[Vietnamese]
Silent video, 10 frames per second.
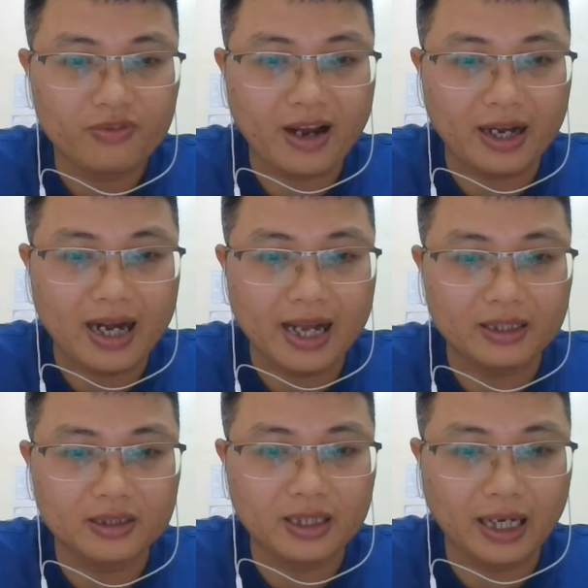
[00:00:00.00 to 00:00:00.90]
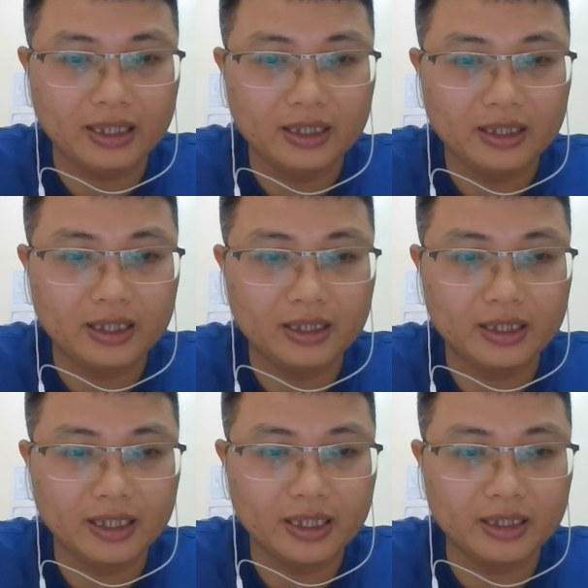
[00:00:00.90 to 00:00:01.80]
phản lại Tự Khánh khiến
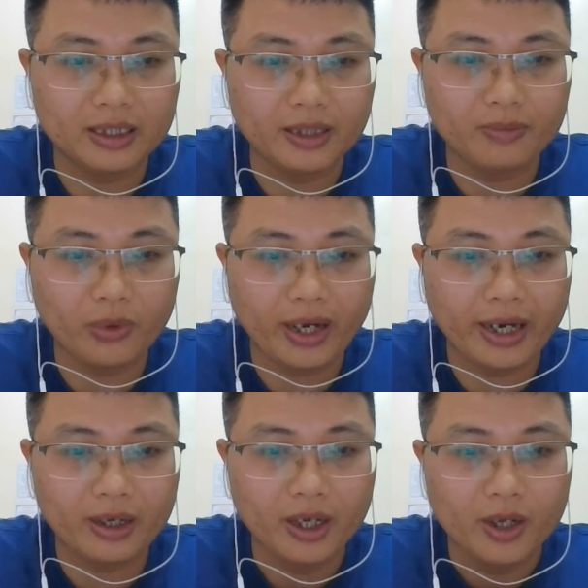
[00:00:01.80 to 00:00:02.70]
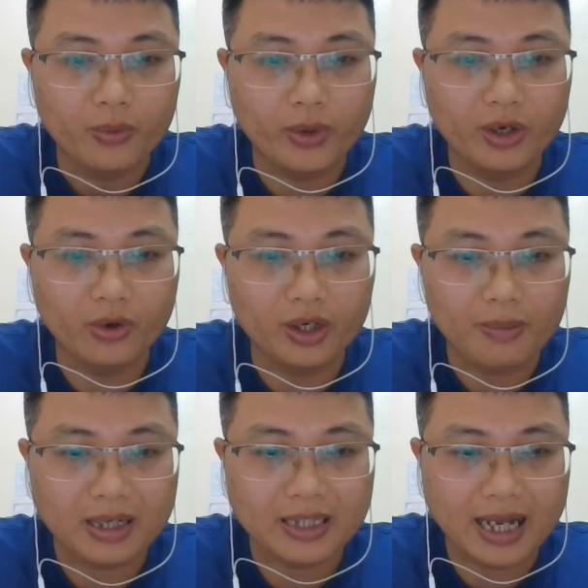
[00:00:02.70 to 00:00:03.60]
tình hình thêm rối ren. Nguyễn Nộn
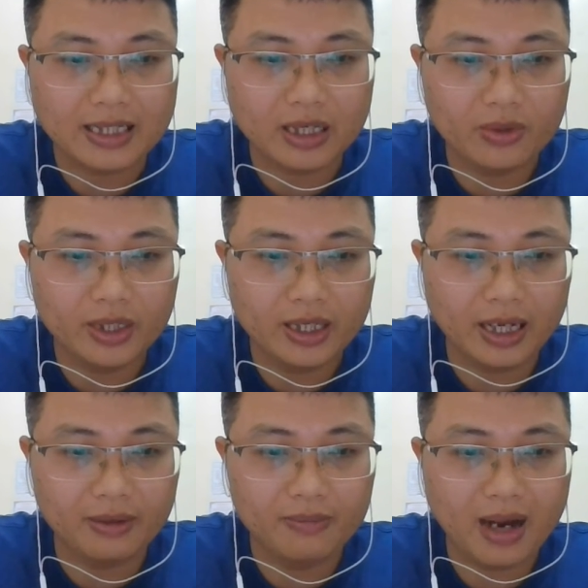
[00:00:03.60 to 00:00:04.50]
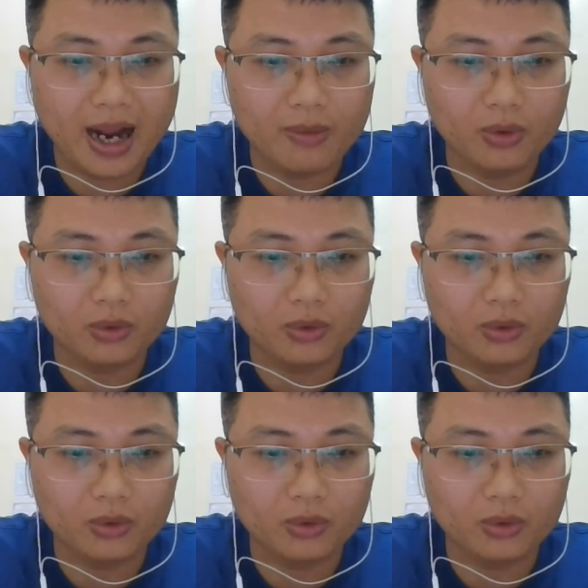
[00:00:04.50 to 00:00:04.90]
ở Bắc Giang sau khi đánh bại